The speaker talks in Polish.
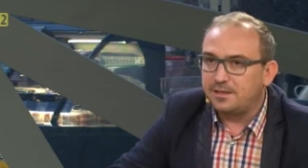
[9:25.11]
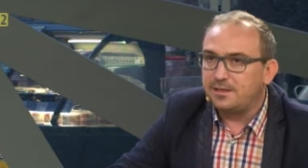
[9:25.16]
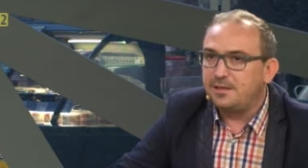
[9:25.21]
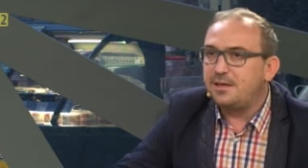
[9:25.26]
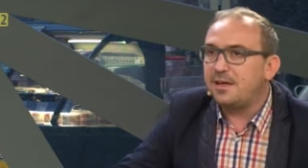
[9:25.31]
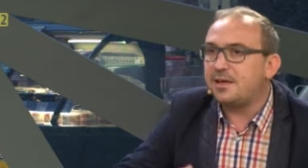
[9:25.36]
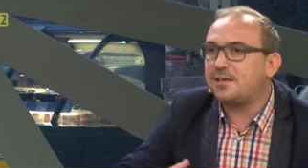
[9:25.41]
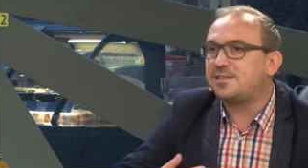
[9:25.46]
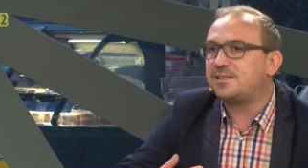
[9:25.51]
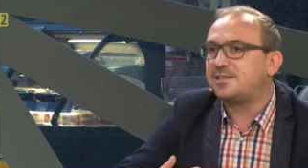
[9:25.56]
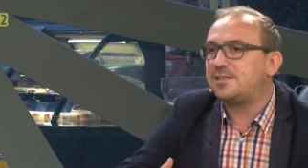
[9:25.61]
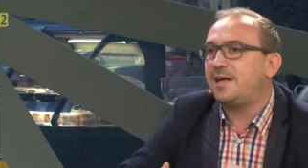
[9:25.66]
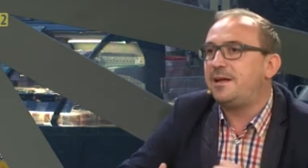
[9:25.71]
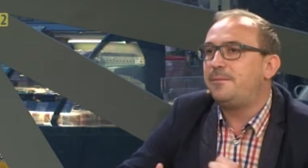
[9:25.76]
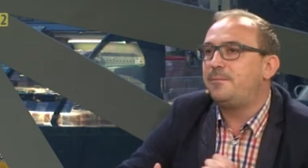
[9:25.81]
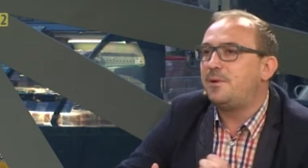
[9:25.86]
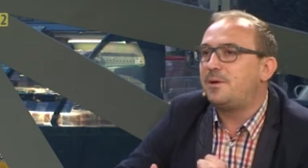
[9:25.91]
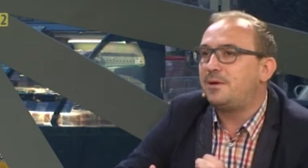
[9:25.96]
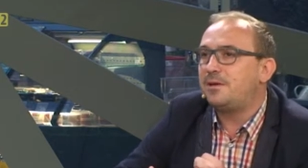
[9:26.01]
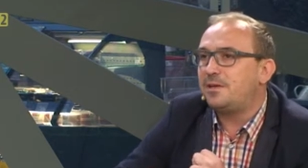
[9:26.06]
nie
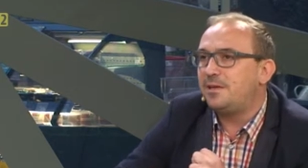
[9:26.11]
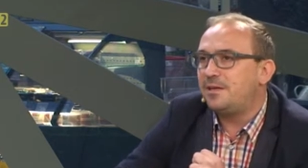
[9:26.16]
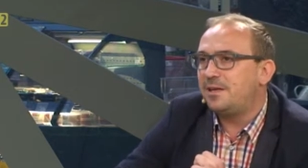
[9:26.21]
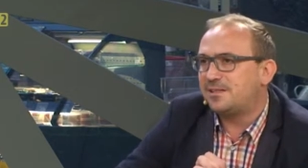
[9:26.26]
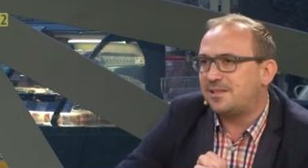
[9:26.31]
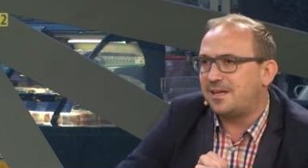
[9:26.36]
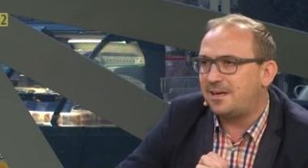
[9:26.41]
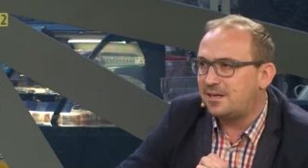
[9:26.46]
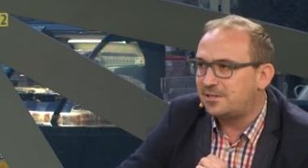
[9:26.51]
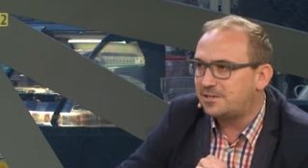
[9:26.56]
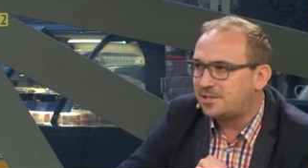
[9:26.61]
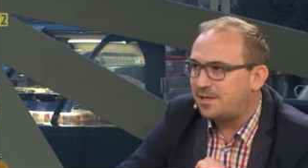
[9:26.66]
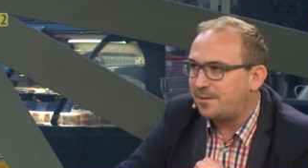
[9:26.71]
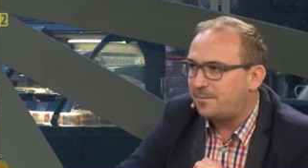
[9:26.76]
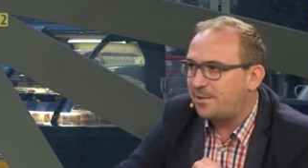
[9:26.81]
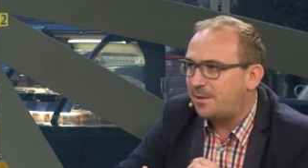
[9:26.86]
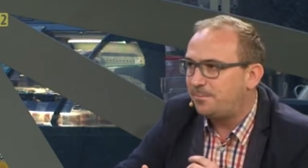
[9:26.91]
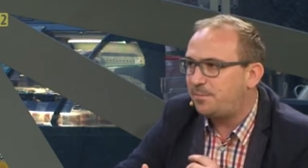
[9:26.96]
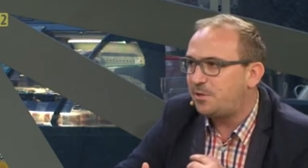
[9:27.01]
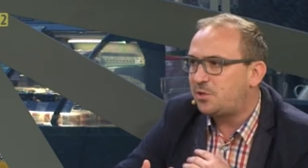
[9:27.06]
chcemy i nie zależy
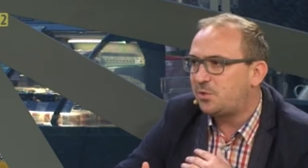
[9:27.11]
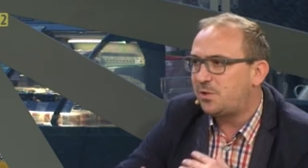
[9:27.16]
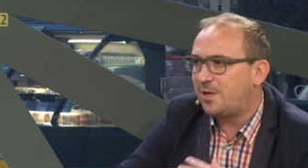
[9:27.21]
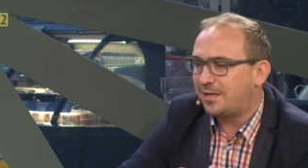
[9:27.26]
nam na biciu